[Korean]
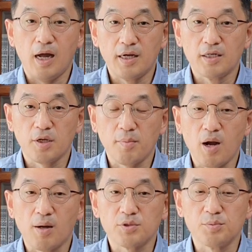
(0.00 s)
안녕하세요.
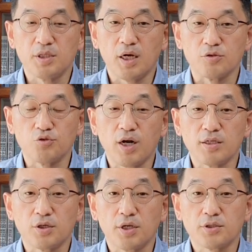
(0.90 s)
반갑습니다.
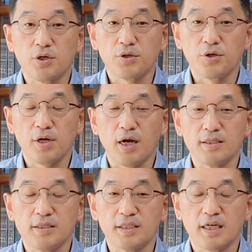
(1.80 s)
주갈성의 성경
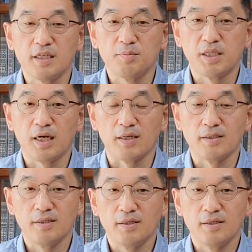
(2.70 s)
가이드 시간입니다.